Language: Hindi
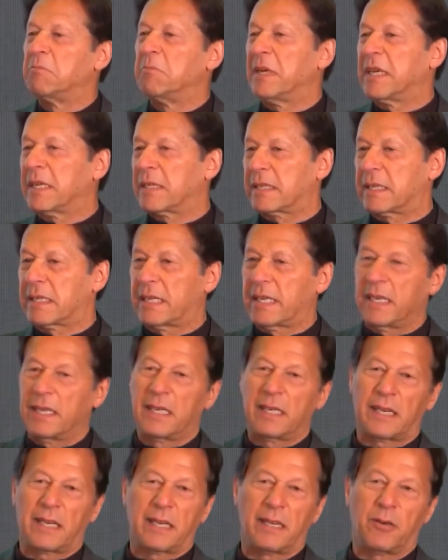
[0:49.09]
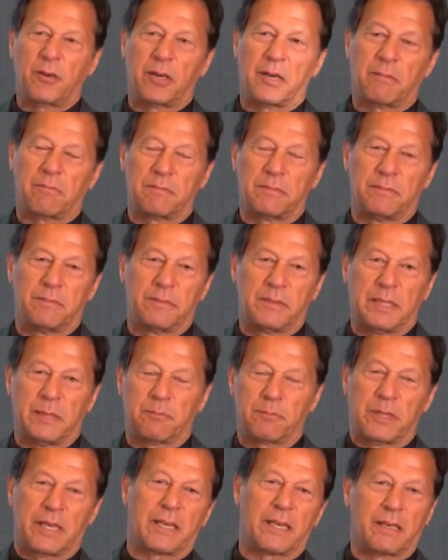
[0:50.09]
मैं खेल के और
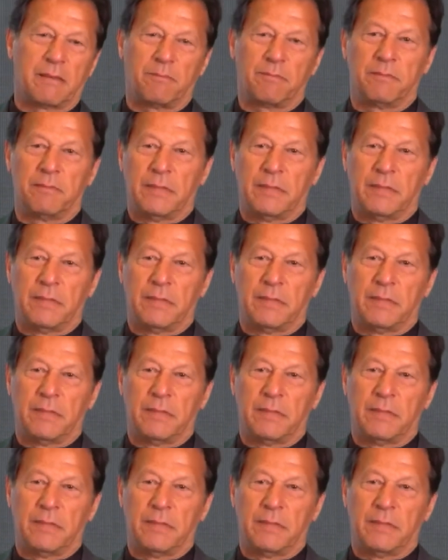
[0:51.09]
जब तक